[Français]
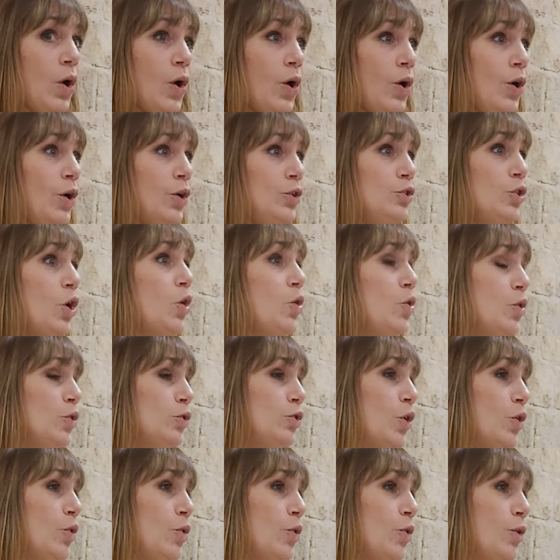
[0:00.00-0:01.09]
Euh, dans,
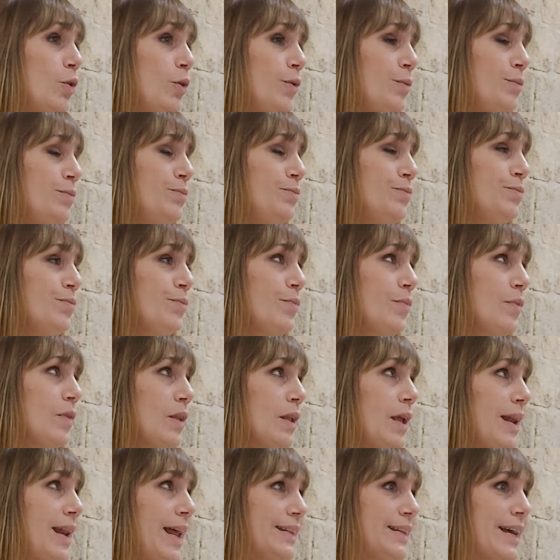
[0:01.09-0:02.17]
hum,
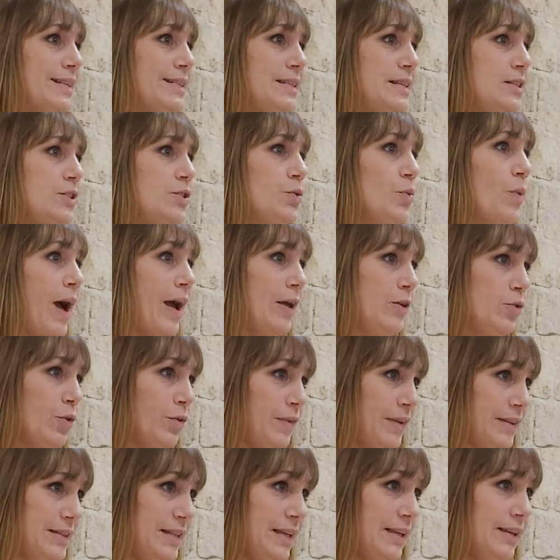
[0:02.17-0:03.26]
la tradition
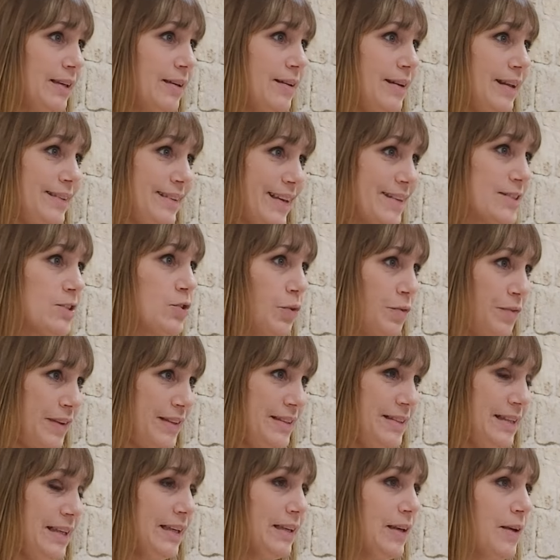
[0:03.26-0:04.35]
ayurvédique, les textes
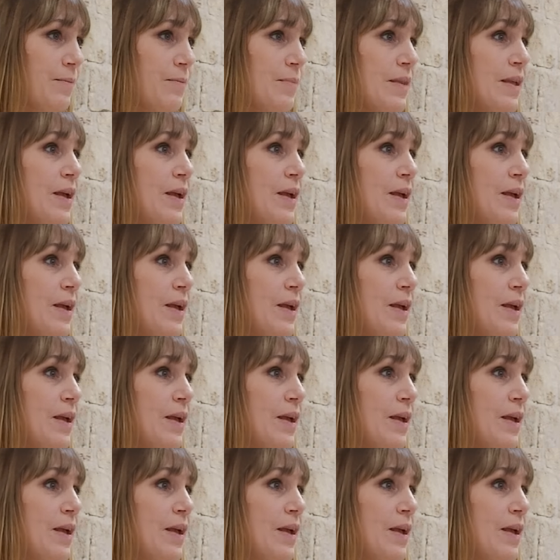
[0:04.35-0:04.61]
védiques,